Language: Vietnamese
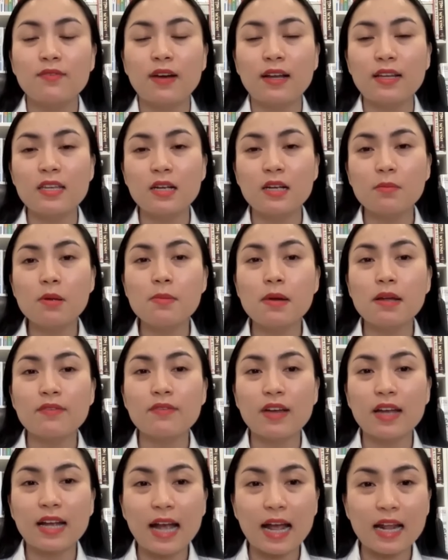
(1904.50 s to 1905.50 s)
và những bị
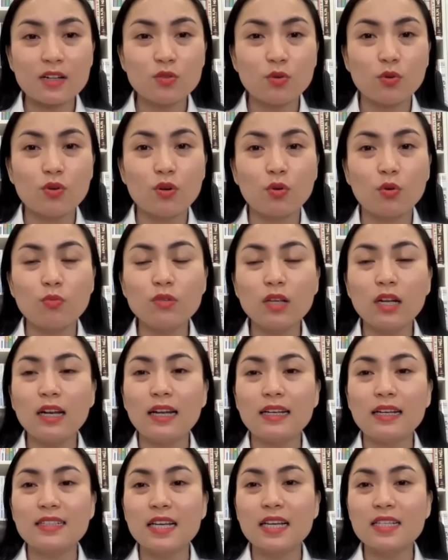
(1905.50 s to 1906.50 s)
bệnh về gan rồi nó cũng
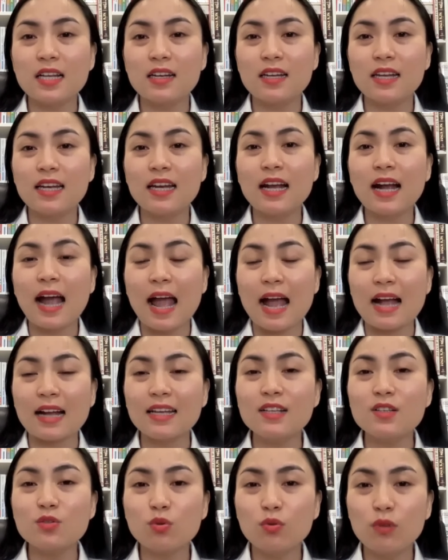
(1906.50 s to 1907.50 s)
rất là dễ dẫn đến kháng
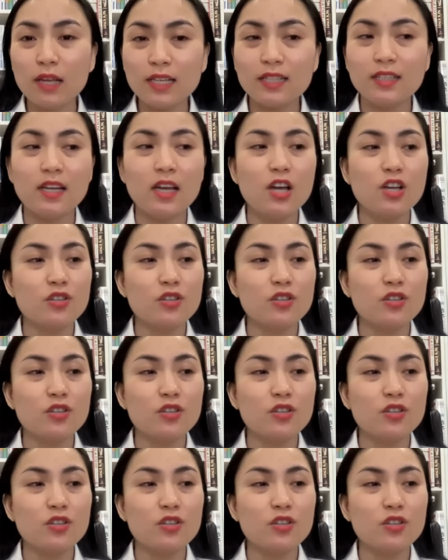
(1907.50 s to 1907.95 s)
insulin